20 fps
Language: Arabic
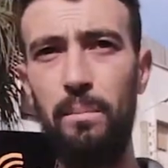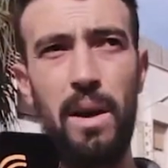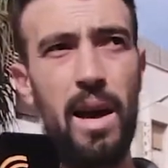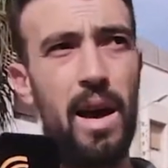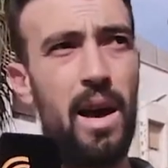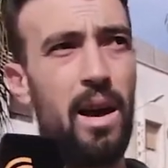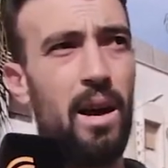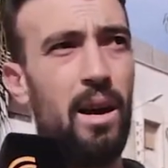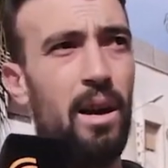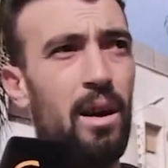
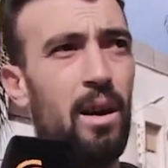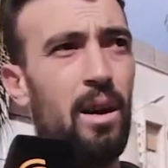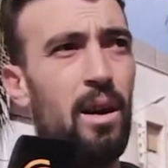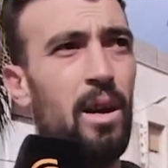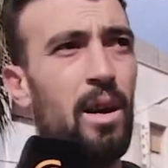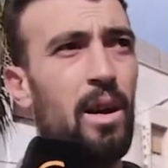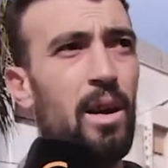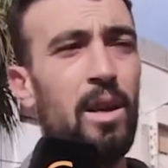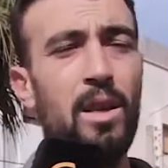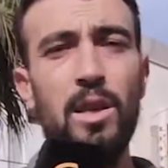معاه
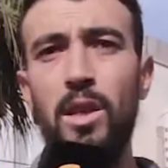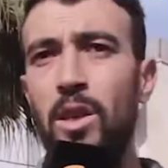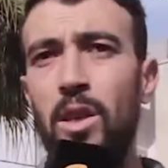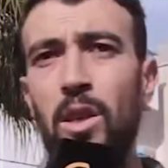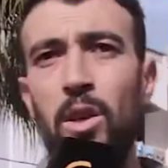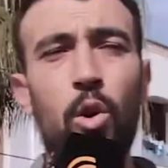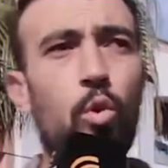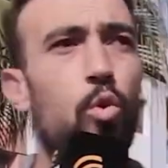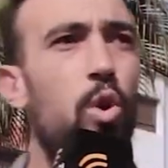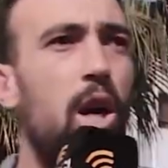
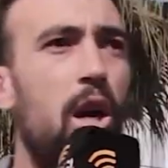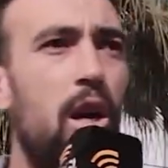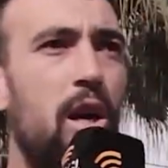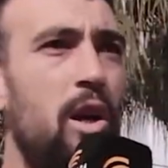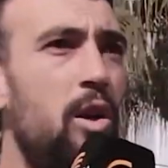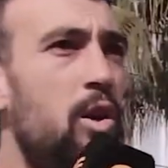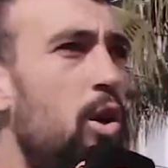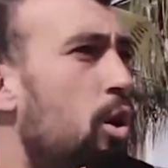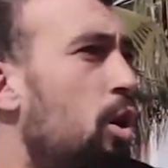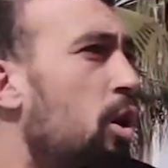
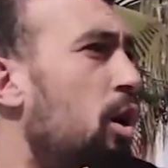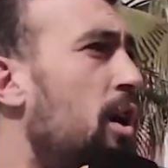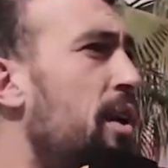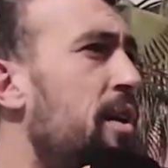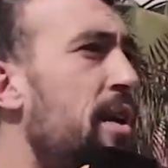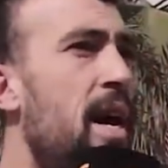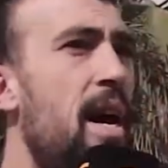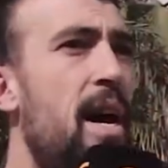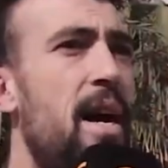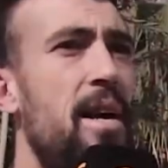وكلوه
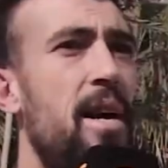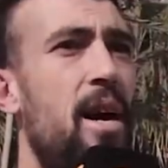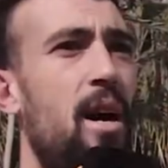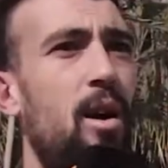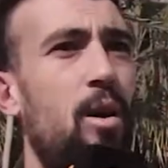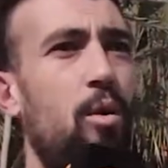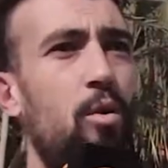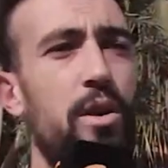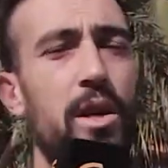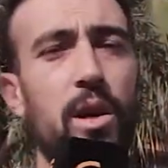هنايا
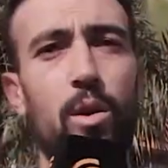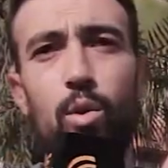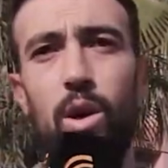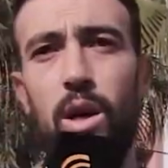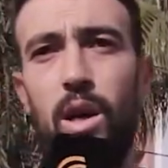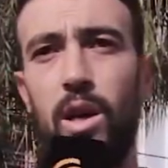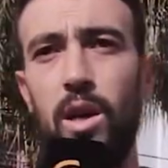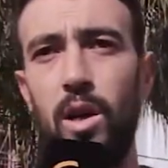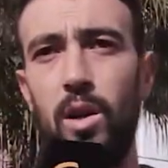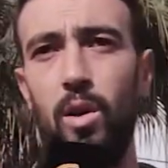خويا
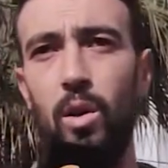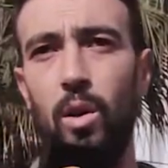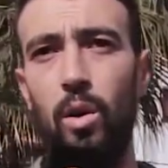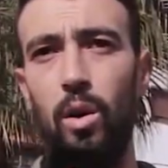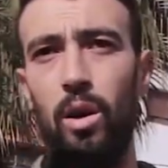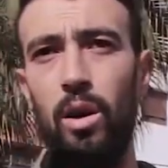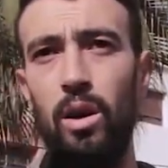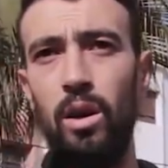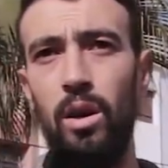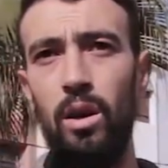وكلوه
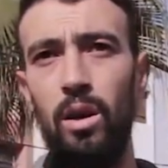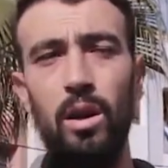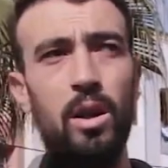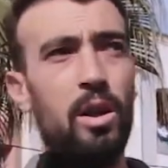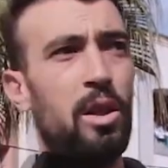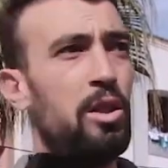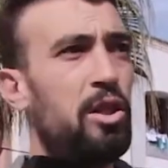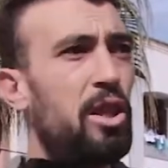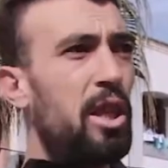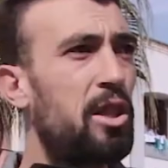
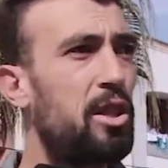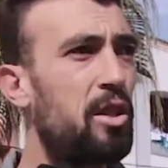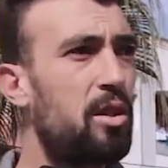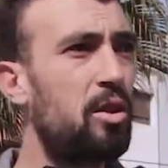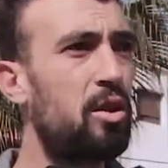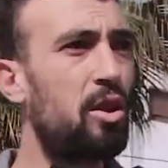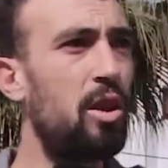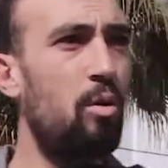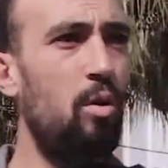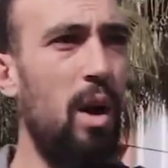جا
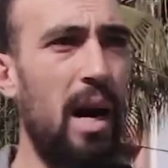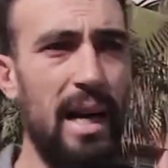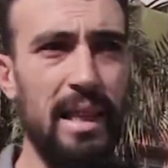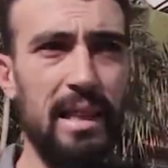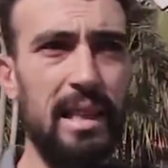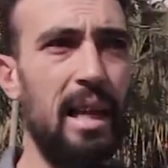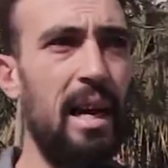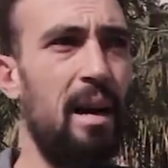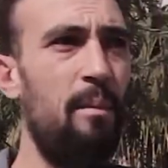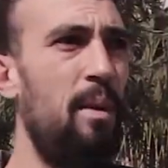جا
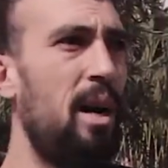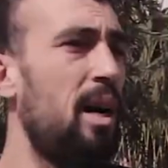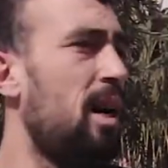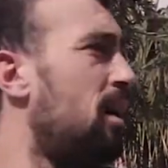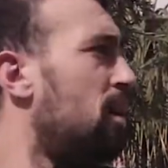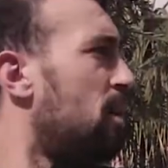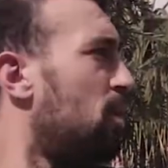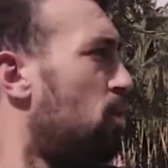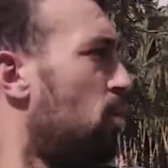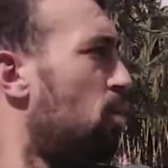واحد الحمق
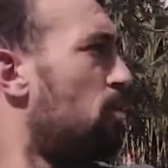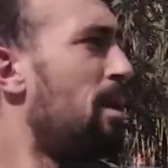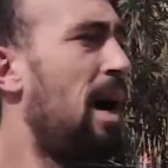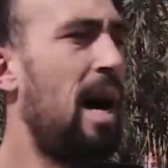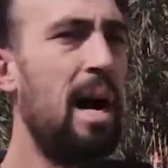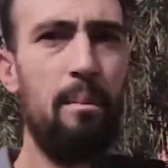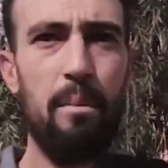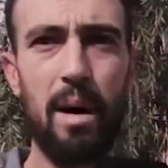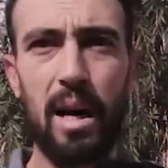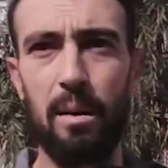ما
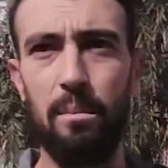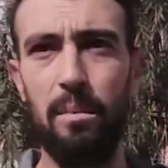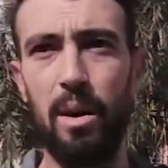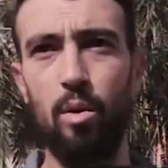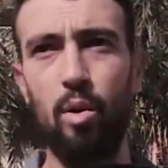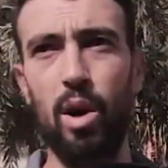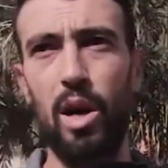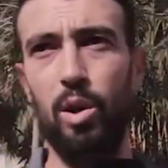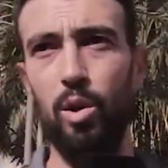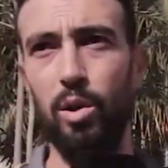حمق ما
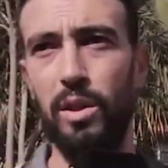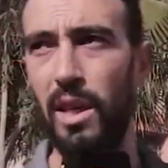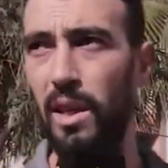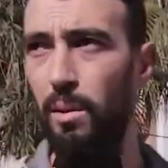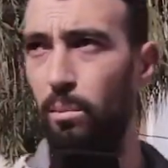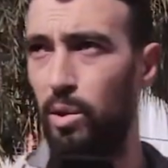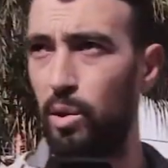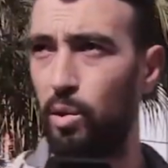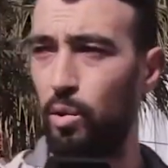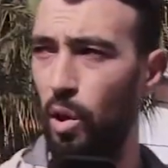والو دار
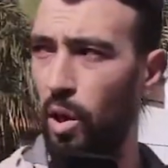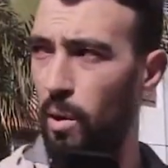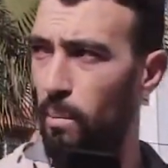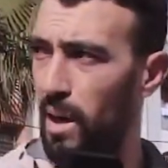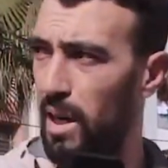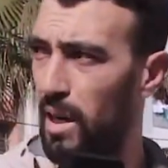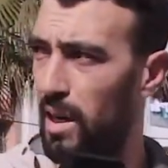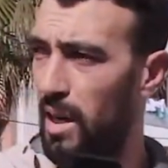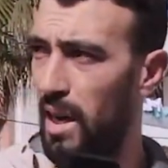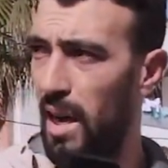مسو
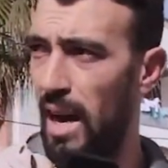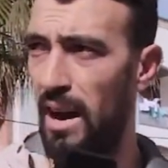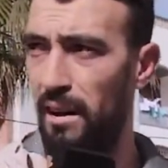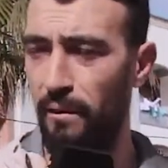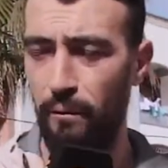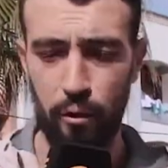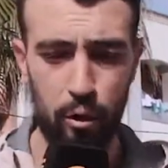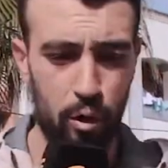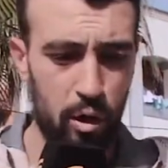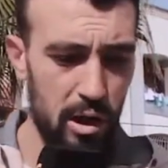حمق
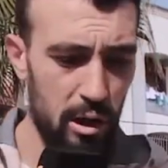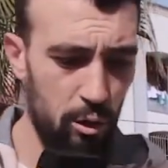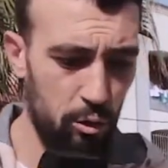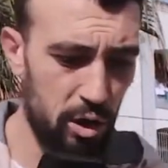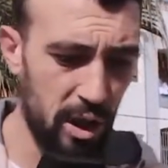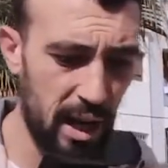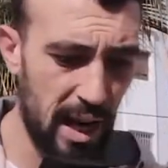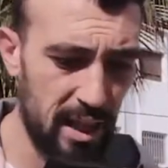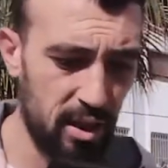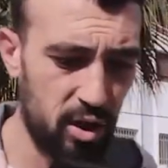كيعرفو كلو
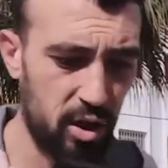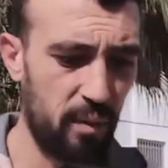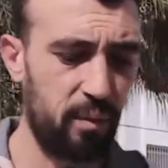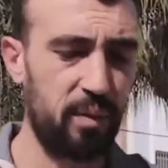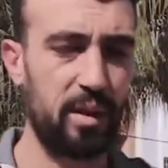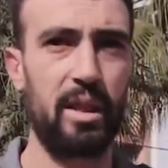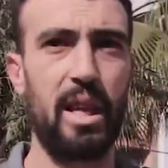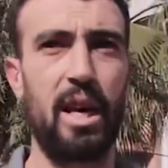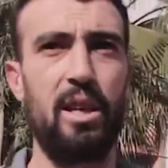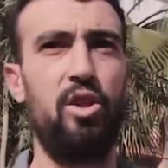شي حاجه في
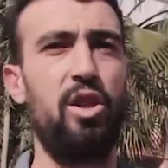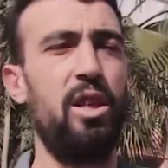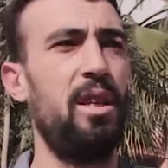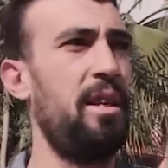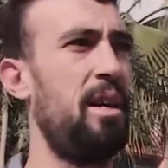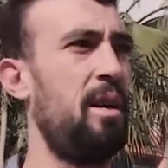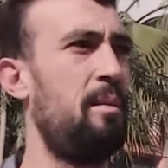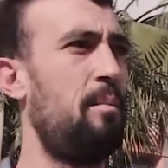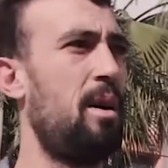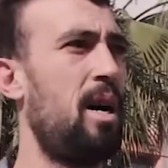
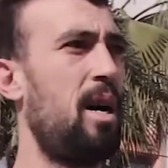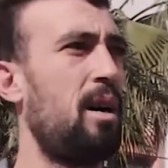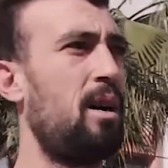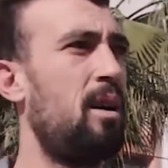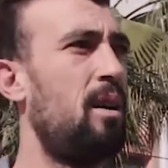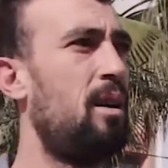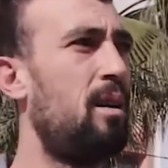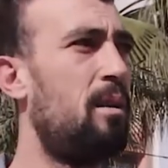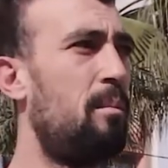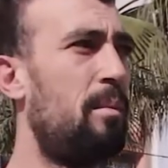الطاجين حماق
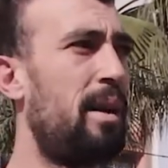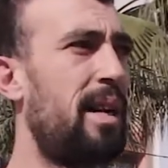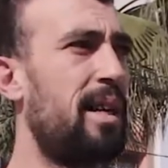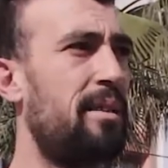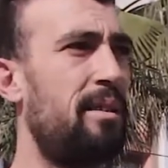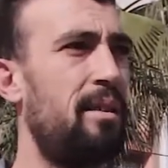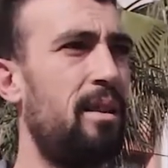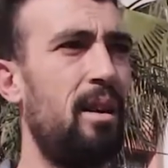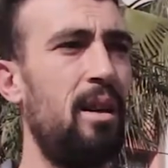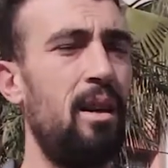
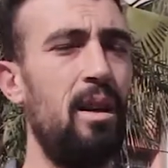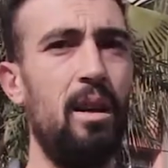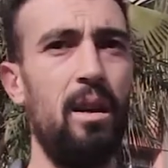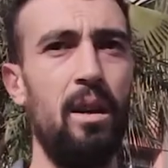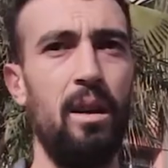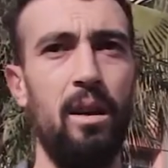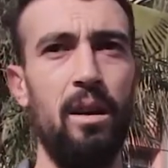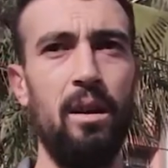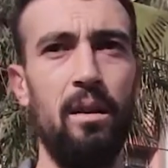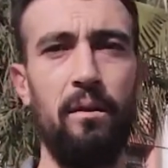مرض
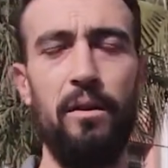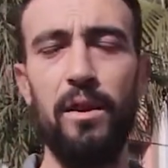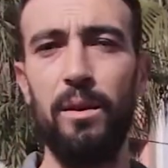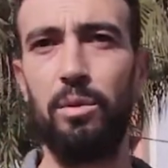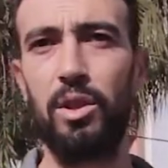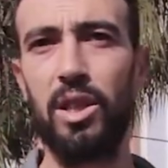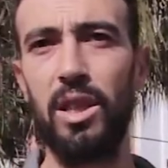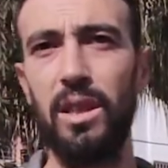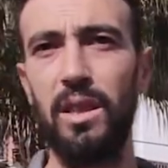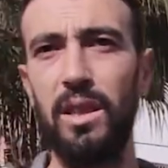
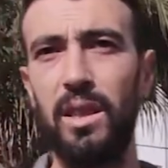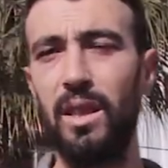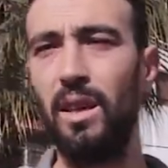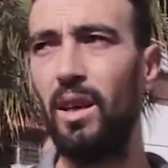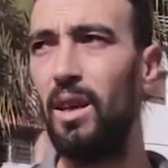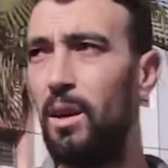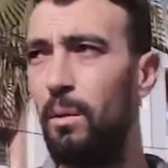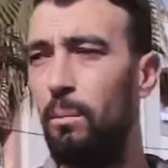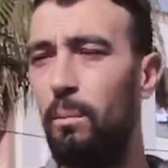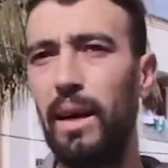فهمتيني
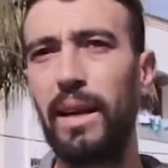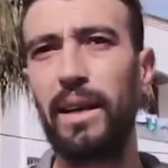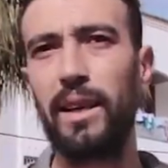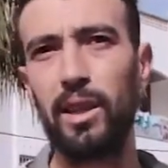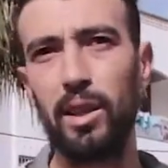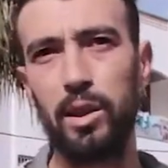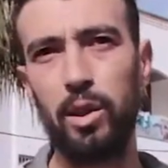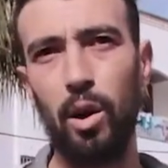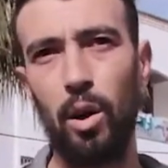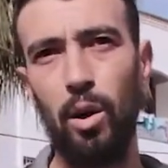
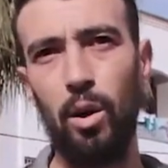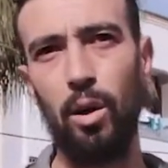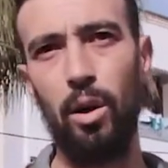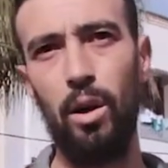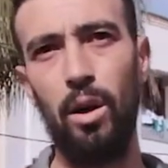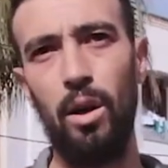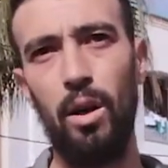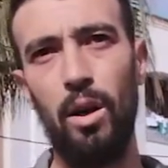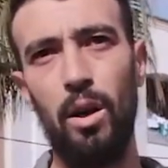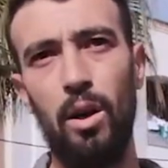مرضوه